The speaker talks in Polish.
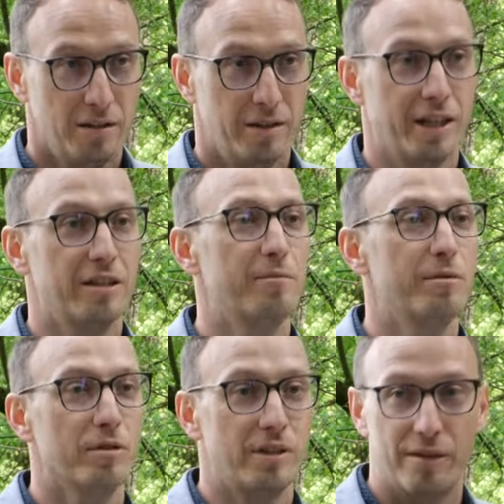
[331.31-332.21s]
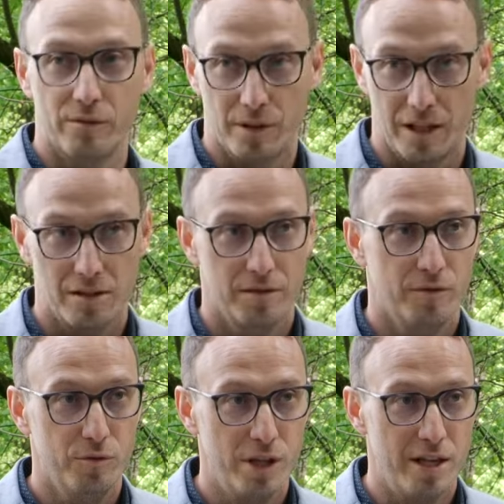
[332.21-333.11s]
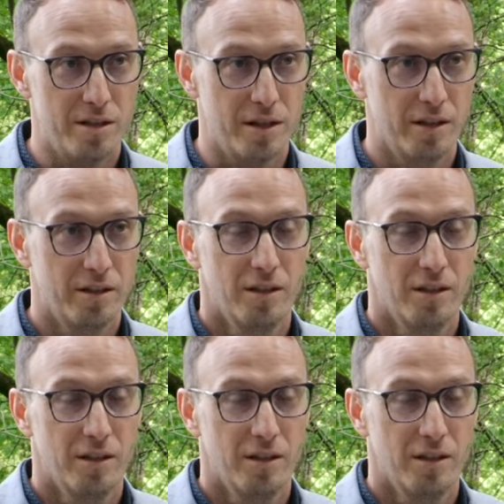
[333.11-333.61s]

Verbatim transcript: jak nie było na, u nas w urzędzie.